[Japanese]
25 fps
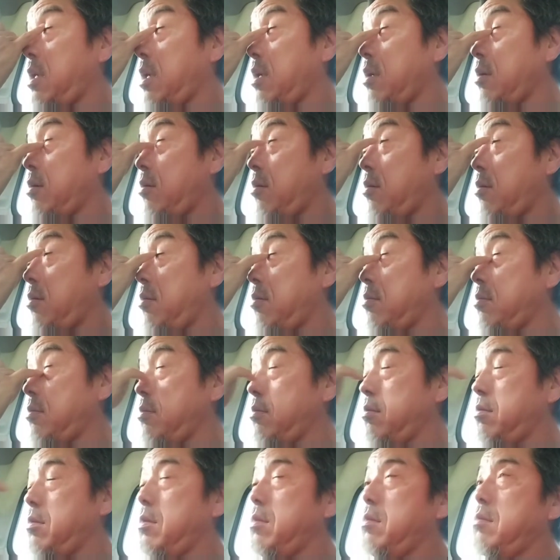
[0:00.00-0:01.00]
の、
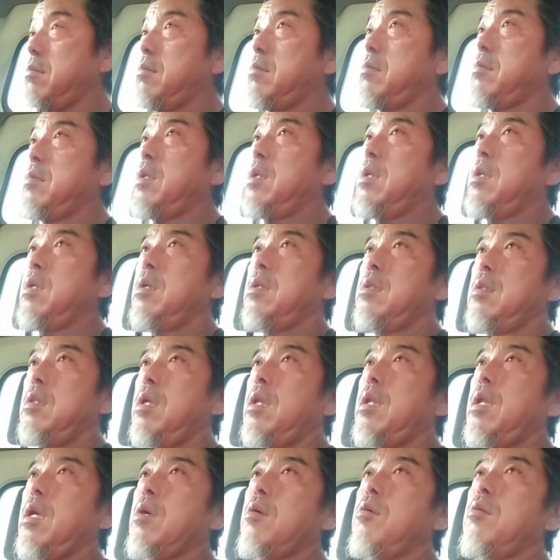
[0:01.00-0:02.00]

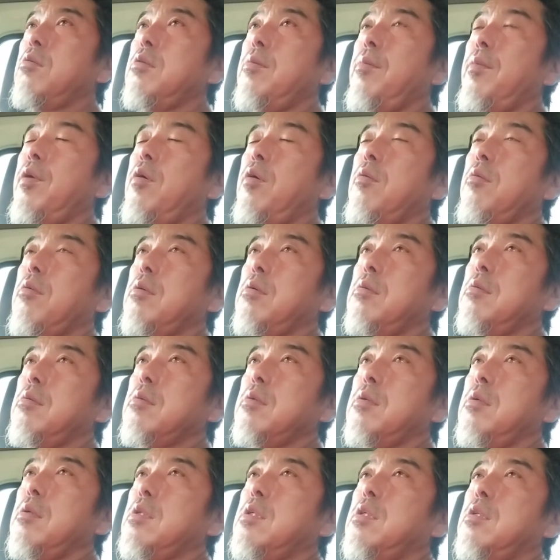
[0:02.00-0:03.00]
レンコンの目を切ると、